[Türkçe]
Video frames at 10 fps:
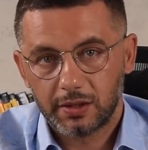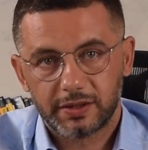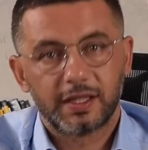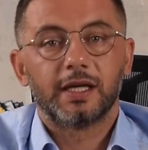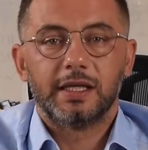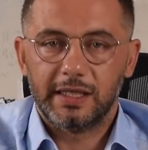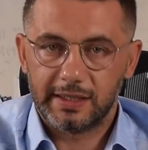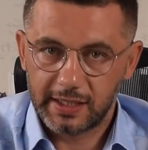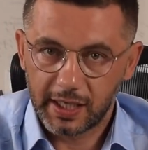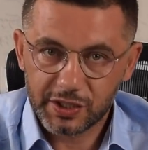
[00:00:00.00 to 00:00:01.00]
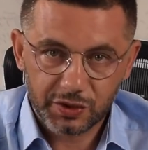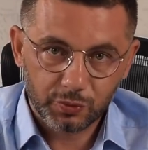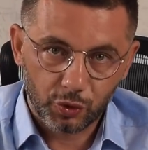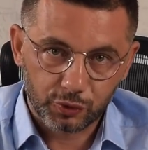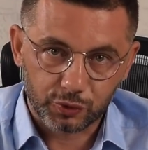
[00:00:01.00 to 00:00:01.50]
na ihtiyacım
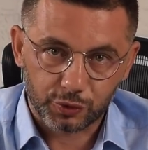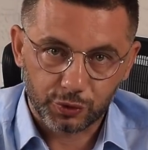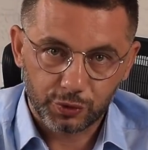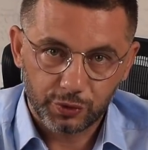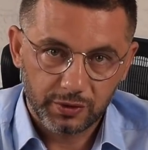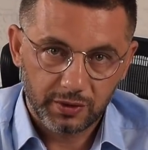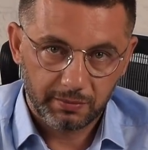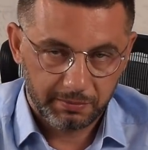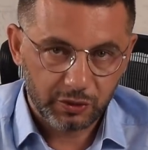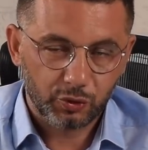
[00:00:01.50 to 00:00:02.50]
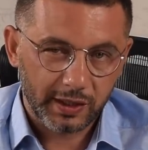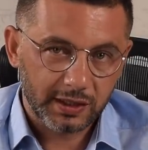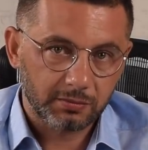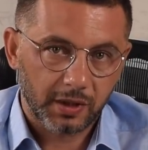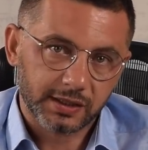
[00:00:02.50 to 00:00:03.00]
yoktur.
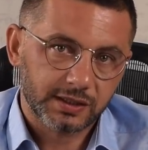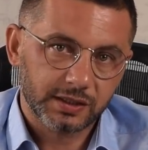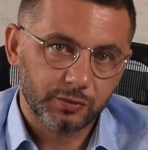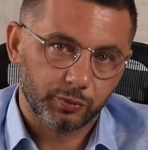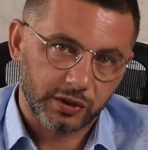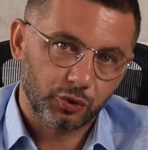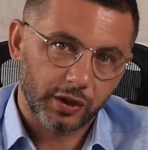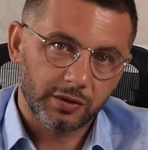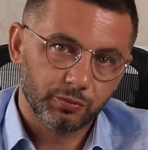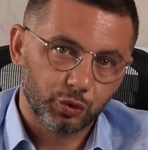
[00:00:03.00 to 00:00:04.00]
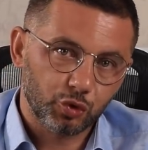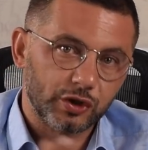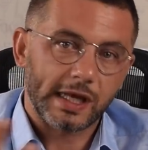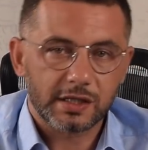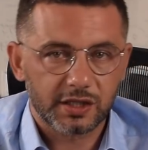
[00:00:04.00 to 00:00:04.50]
Bitcoin'in mantığı bu. Bitcoin bu
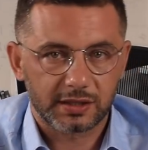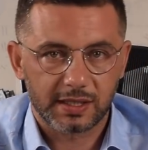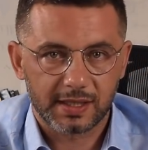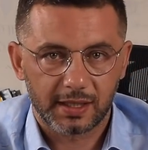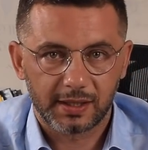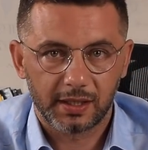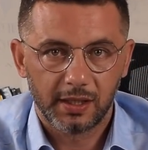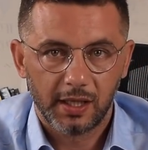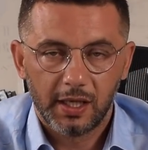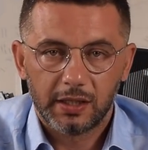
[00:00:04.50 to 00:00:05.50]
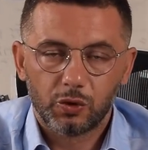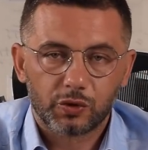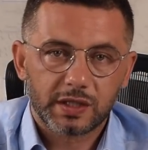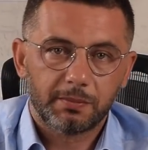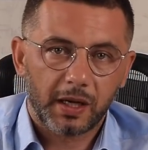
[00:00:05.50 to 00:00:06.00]
yüzden çıktı zaten.
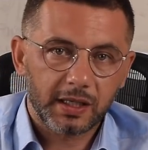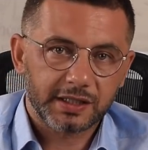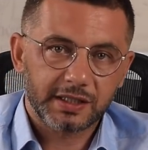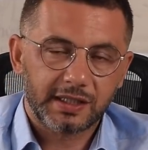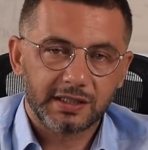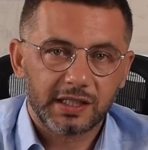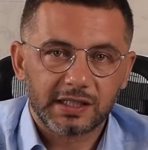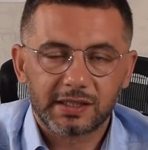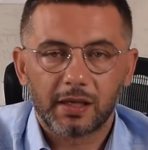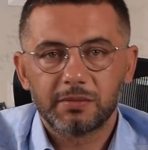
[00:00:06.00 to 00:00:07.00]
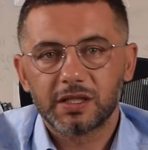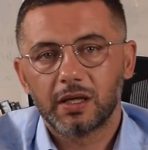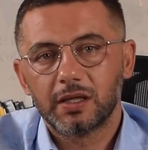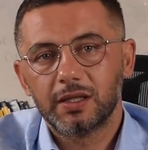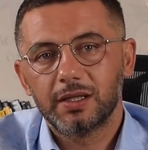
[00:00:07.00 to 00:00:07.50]
Yoksa bankadaki nakitten bir
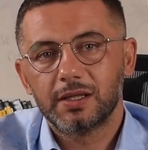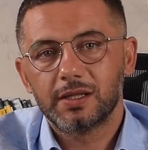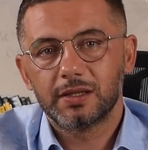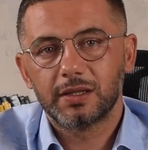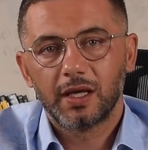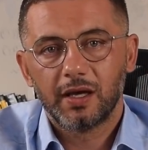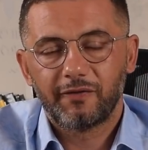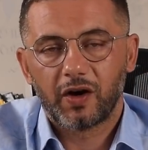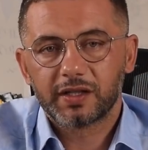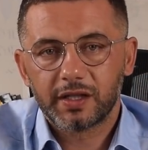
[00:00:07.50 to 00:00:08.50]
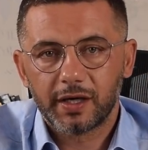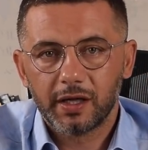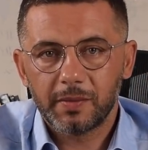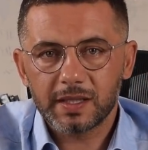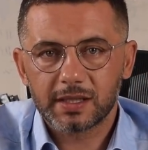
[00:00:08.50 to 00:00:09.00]
ee, farkı
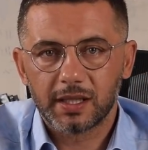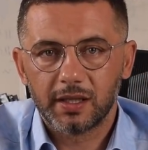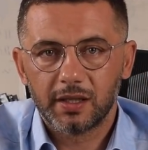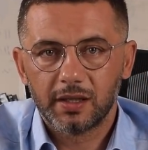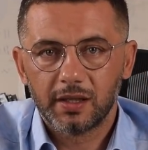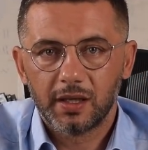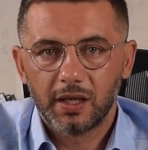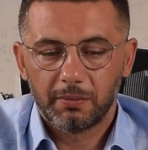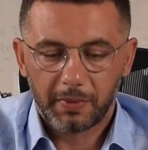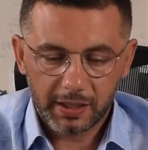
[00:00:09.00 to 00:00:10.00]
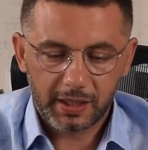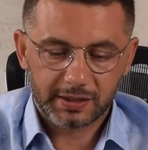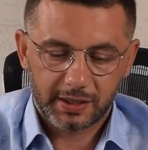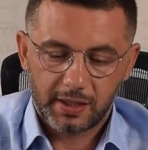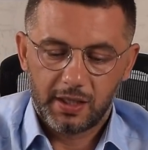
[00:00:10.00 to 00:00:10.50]
kalmaz ki.
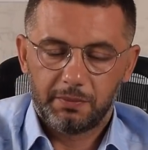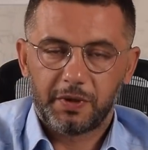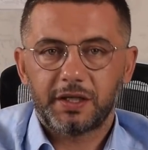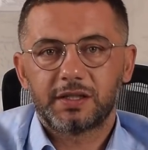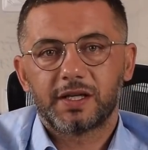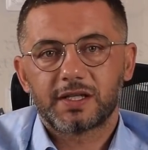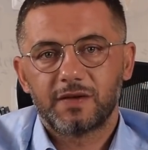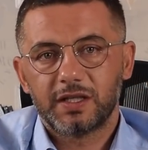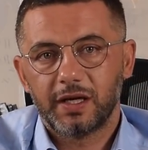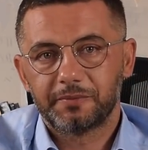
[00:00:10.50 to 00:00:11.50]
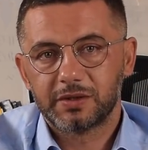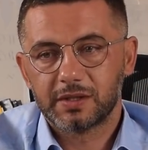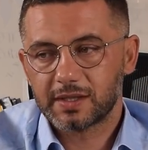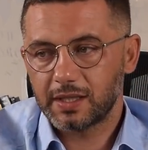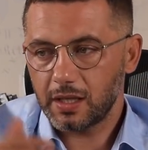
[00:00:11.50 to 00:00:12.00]
Bankada para transferi
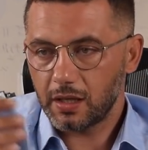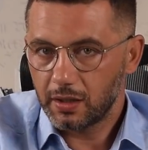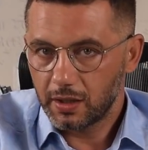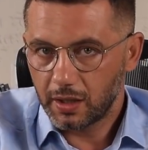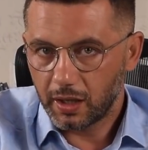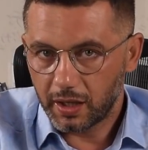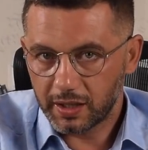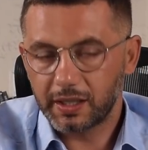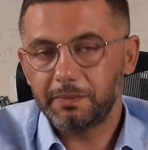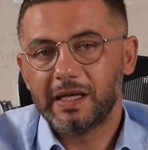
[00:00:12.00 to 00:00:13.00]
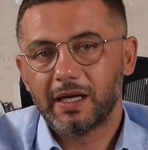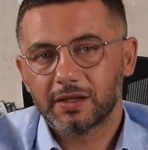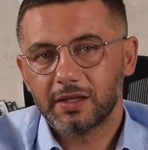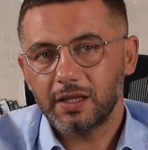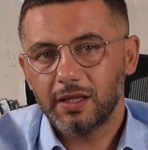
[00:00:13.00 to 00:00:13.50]
yaptığınızda arka
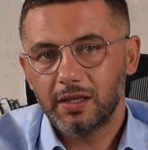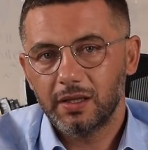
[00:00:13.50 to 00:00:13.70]
planda